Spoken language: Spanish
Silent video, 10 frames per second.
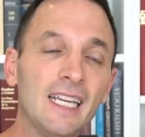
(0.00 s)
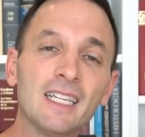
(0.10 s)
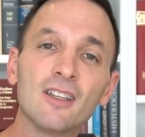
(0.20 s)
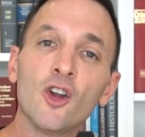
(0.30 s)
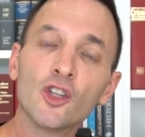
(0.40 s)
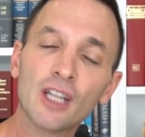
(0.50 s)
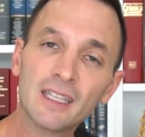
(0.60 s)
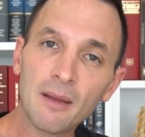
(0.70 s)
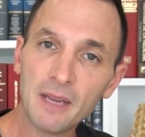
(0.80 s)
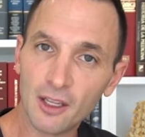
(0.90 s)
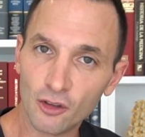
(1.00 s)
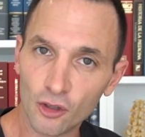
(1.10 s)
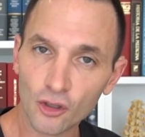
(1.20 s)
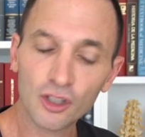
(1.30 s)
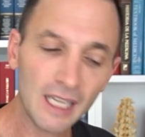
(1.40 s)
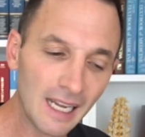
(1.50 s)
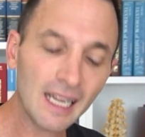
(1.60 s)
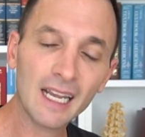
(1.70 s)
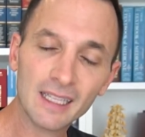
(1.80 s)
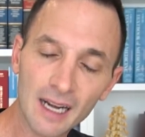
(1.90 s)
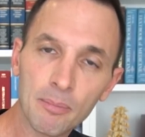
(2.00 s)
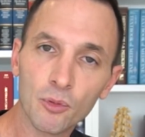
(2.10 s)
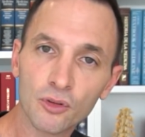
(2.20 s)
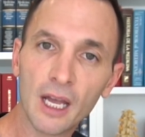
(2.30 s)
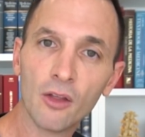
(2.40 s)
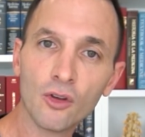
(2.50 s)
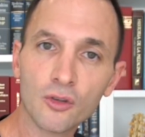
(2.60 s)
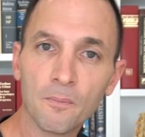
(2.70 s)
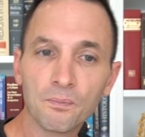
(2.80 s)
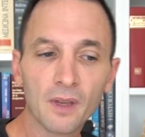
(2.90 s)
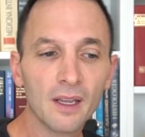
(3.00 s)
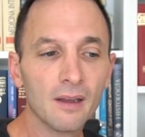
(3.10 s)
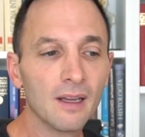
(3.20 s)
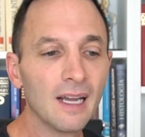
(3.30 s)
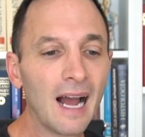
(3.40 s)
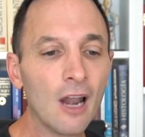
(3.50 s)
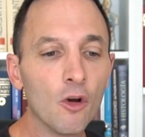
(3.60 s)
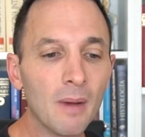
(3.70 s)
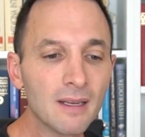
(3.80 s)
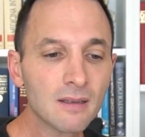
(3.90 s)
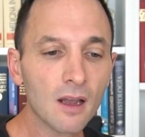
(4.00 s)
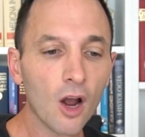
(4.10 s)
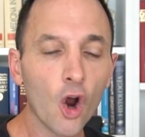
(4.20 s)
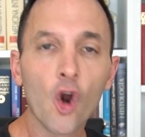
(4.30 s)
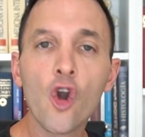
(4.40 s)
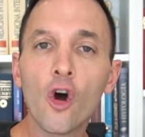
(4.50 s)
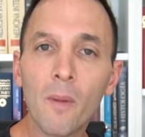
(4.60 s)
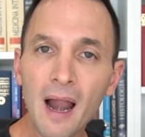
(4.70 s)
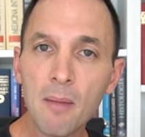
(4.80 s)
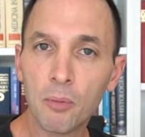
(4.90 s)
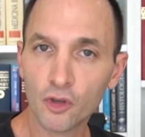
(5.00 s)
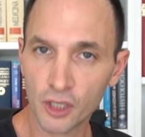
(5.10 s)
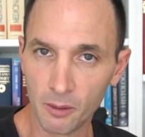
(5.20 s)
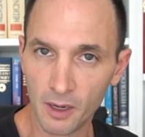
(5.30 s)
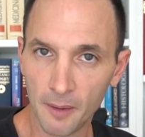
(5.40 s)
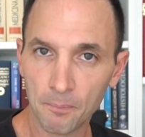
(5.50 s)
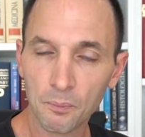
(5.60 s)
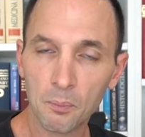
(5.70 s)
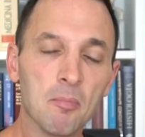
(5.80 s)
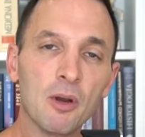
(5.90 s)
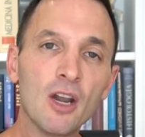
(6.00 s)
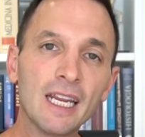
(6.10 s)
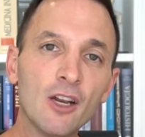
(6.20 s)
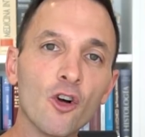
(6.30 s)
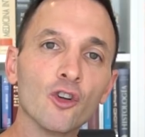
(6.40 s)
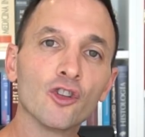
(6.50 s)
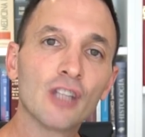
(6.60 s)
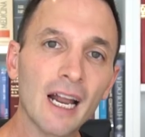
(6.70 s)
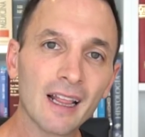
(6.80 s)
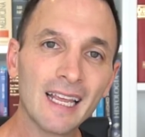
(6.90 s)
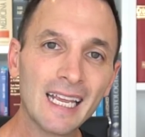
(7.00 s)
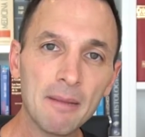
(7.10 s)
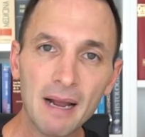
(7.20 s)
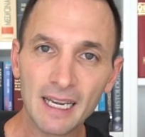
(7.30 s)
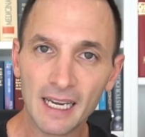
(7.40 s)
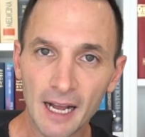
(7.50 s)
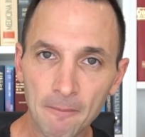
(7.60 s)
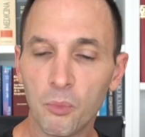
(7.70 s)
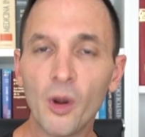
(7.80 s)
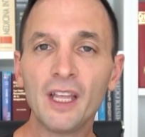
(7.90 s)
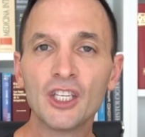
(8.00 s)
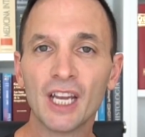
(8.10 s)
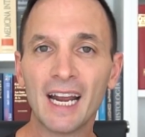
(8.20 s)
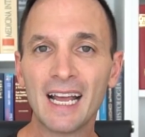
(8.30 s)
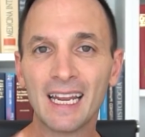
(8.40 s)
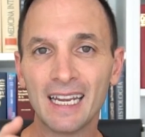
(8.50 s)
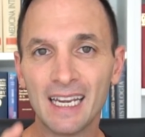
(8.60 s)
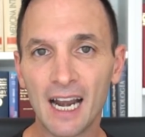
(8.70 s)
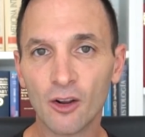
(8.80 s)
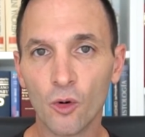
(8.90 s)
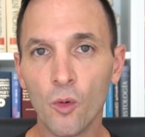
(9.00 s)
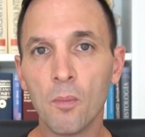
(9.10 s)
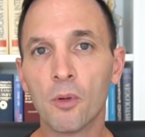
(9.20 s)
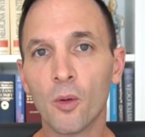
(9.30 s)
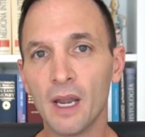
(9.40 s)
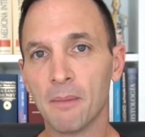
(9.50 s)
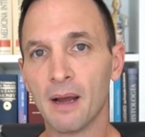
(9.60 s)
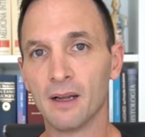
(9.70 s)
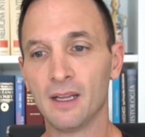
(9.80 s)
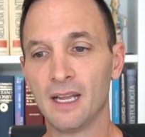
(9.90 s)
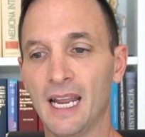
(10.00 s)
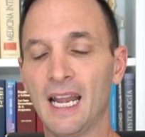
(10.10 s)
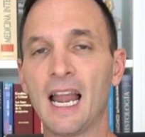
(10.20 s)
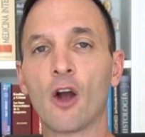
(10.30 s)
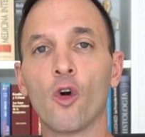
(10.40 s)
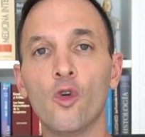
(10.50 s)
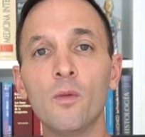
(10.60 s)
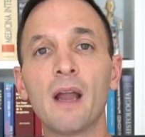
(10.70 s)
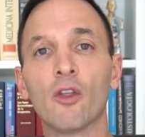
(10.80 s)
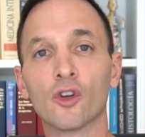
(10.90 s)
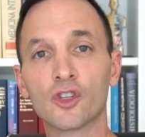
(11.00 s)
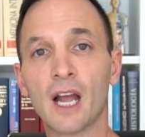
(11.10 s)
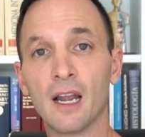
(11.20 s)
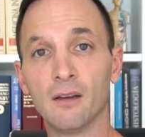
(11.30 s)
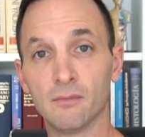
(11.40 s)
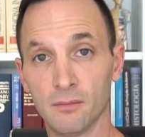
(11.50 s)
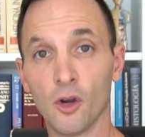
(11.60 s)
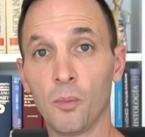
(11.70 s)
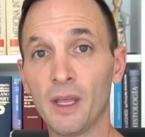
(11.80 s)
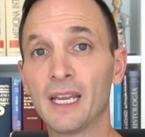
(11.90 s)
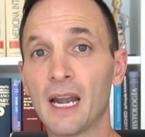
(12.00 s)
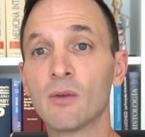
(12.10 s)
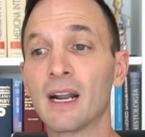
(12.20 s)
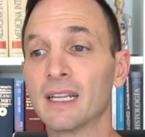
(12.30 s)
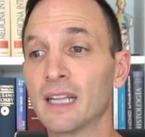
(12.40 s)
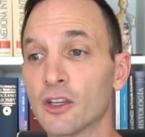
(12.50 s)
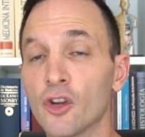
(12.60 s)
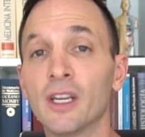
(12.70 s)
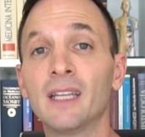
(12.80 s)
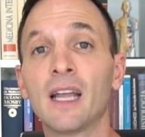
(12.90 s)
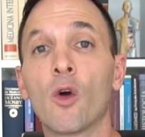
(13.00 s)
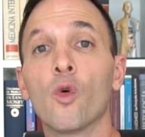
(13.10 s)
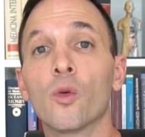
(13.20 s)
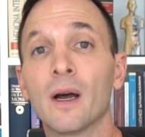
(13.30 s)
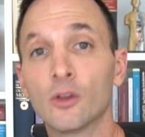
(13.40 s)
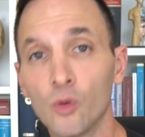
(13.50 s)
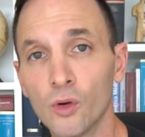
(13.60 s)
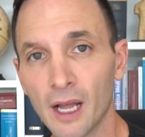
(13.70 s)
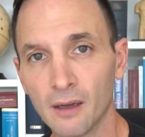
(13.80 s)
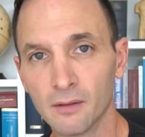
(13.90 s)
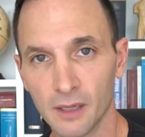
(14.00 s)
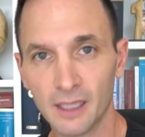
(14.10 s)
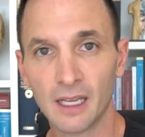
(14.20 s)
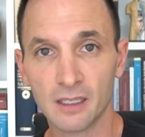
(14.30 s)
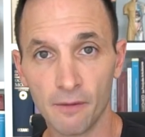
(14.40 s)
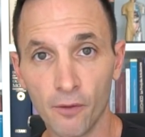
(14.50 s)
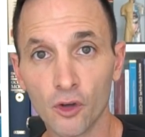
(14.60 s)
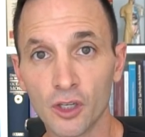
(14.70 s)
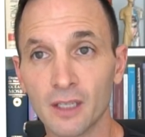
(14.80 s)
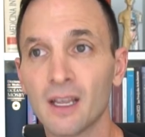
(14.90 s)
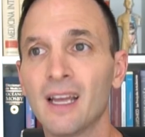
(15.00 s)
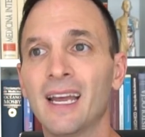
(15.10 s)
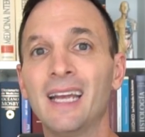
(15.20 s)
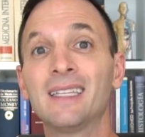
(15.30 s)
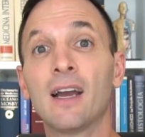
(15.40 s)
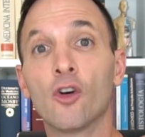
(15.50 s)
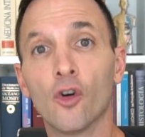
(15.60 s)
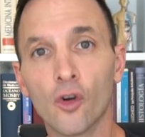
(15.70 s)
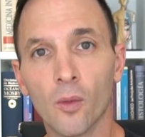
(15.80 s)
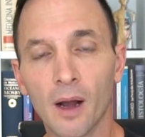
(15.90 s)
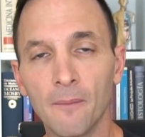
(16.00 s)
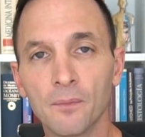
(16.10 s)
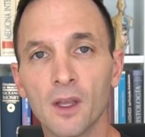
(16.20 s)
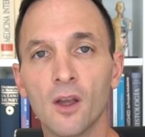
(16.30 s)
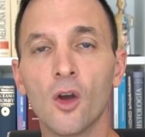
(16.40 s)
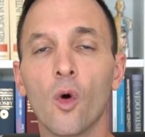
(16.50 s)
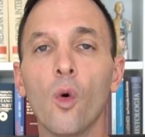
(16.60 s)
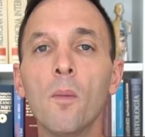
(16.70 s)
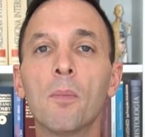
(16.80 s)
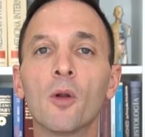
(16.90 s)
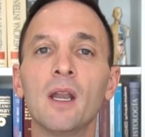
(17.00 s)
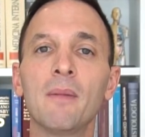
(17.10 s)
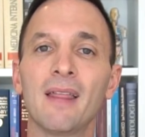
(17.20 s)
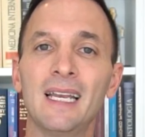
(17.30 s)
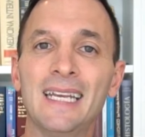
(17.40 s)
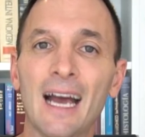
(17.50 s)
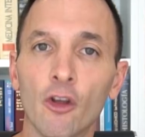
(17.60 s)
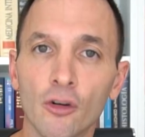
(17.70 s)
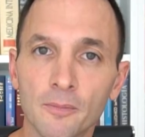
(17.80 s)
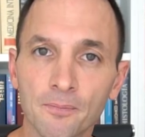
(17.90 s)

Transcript: Y los tratamientos tienen que estar apuntados a lo más global posible. Pero les quiero contar de qué manera puede llegar a generar un problema en la columna dorsal, nos puede generar una retracción y esta curvatura, esta sifosis, esta joroba, un problema del hígado.